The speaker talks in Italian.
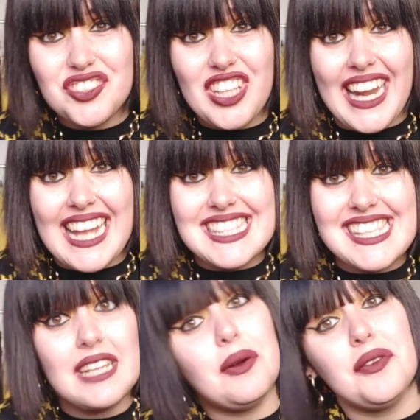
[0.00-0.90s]
Ciao
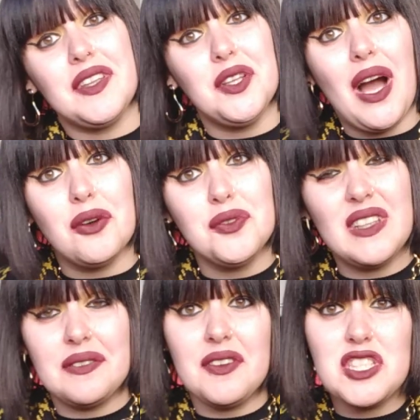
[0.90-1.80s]
ragazze, nuovo video
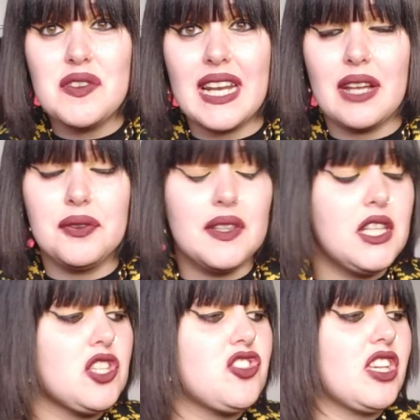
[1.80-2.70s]
outfit, vi faccio vedere l'outfit di
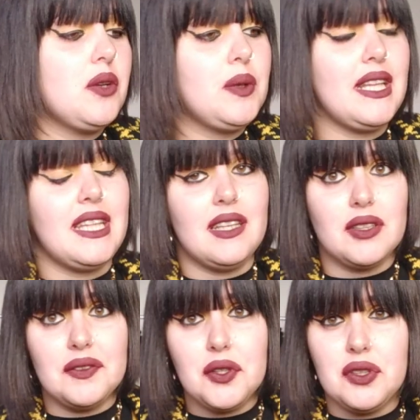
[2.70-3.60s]
oggi che è lunedì,
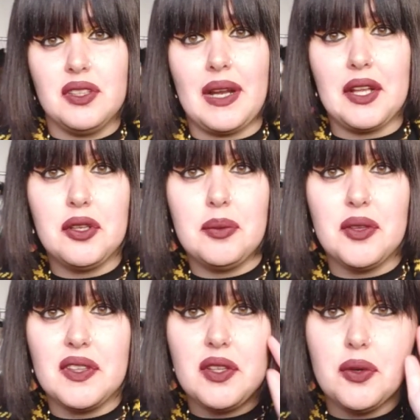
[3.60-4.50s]
devo continuare con il mio
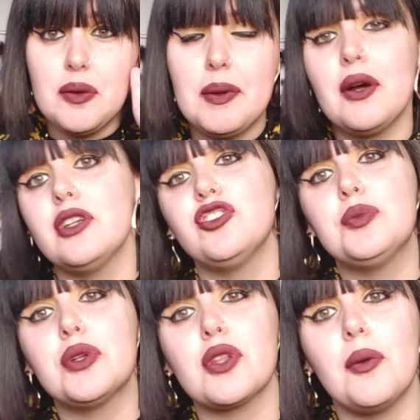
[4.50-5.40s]
video haul però oggi
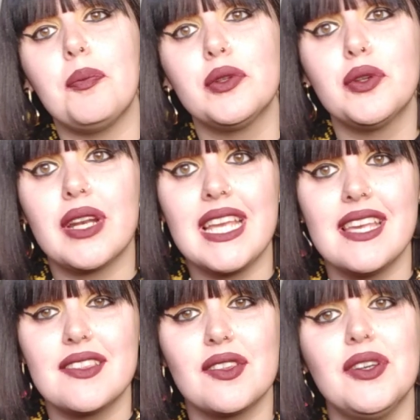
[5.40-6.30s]
purtroppo non
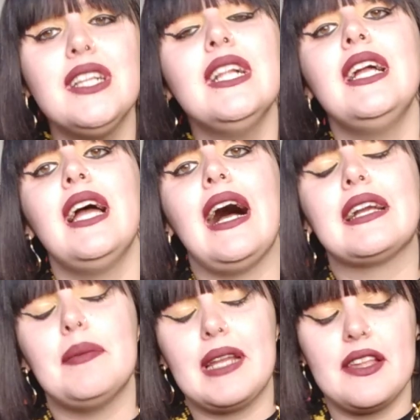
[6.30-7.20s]
riesco,
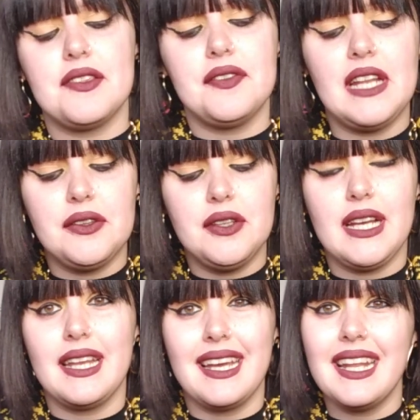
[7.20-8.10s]
anche perché sto finendo di
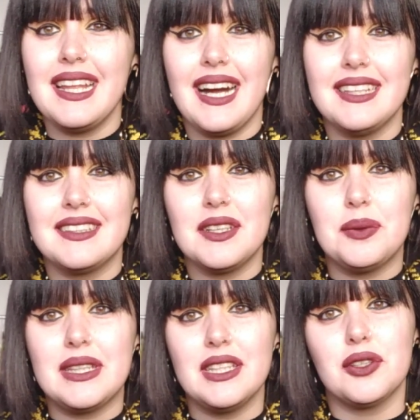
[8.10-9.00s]
caricare gli altri
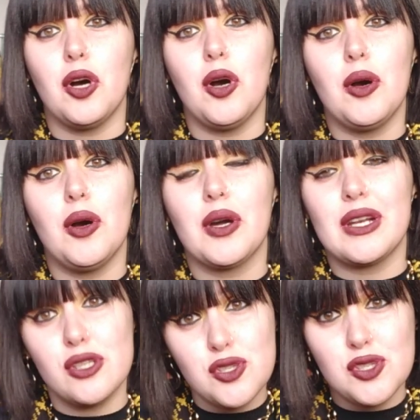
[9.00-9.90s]
quindi non ho
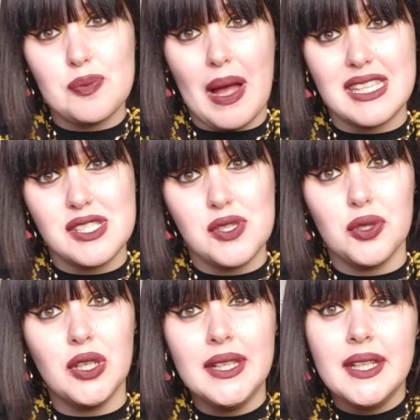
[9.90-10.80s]
grosso
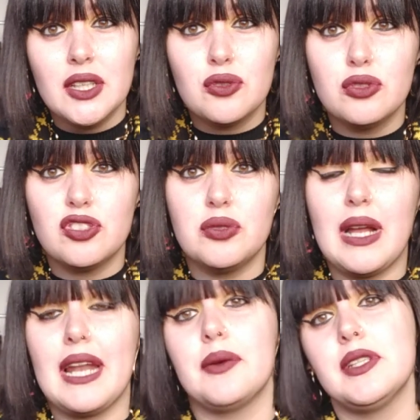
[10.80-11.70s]
spazio sul
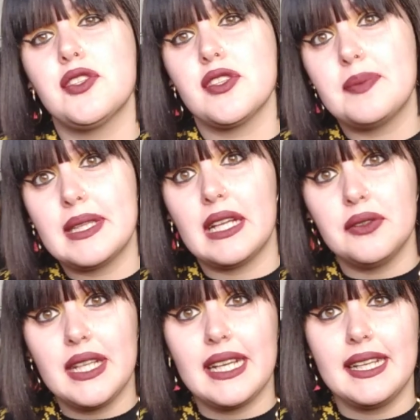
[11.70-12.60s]
cellulare, quindi sto aspettando
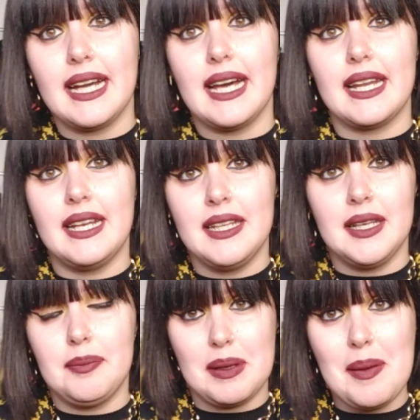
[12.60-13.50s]
di caricare le
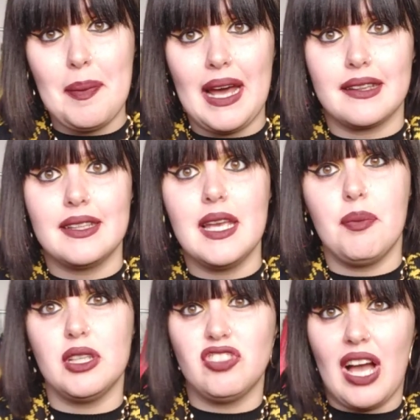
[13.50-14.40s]
prime parti e
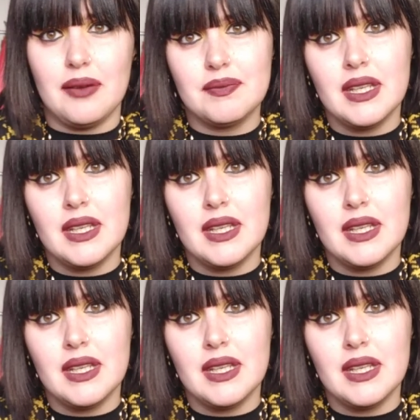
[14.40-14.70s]
poi già